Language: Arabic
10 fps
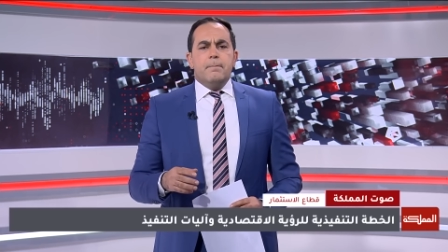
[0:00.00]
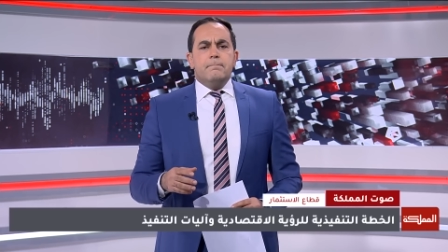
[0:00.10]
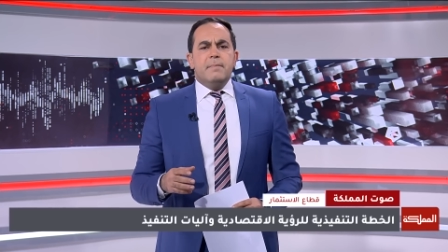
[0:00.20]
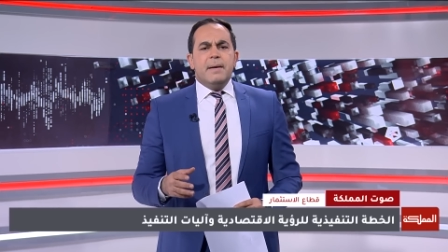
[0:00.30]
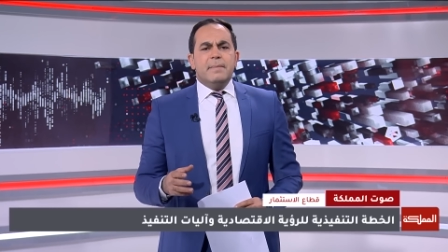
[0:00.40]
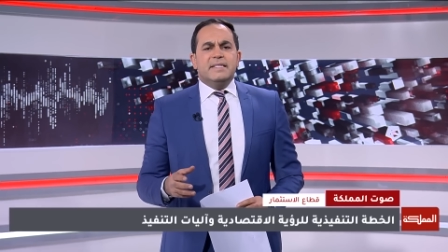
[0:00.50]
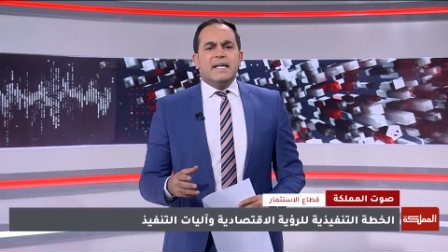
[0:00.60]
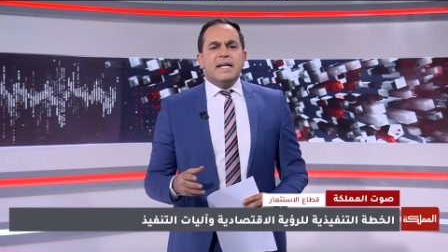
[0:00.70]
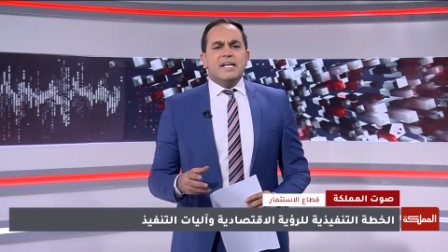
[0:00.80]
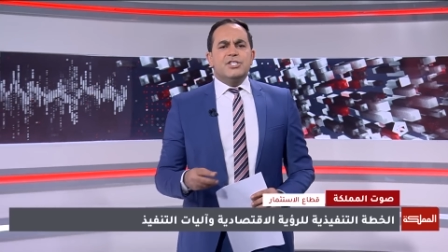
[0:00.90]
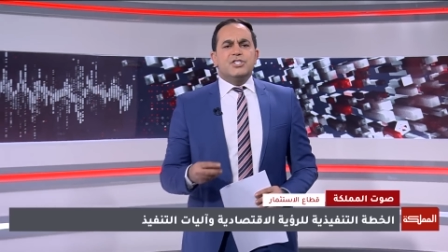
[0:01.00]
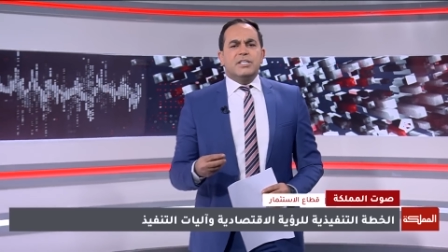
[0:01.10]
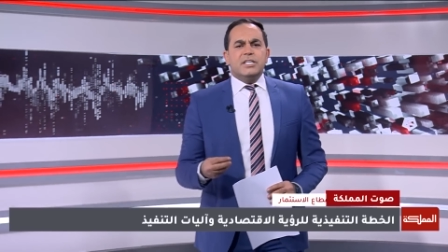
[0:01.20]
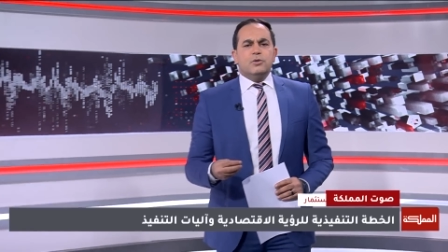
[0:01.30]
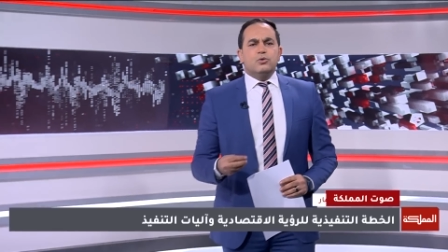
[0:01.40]
ما مدى
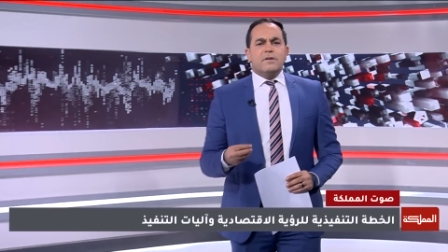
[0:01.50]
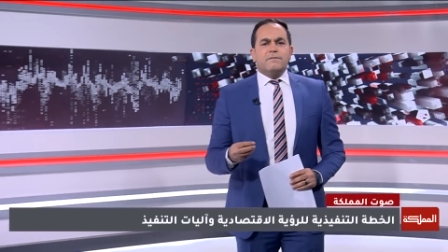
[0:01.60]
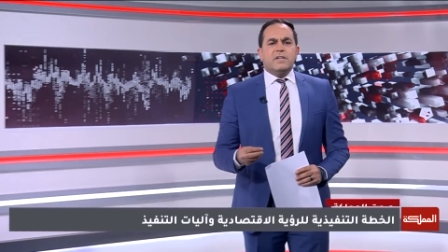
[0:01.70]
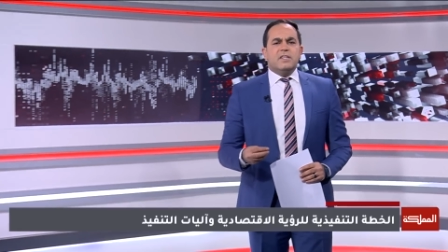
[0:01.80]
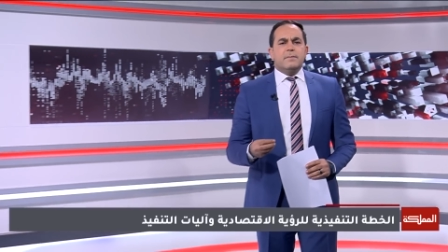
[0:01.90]
جديد تنفيذ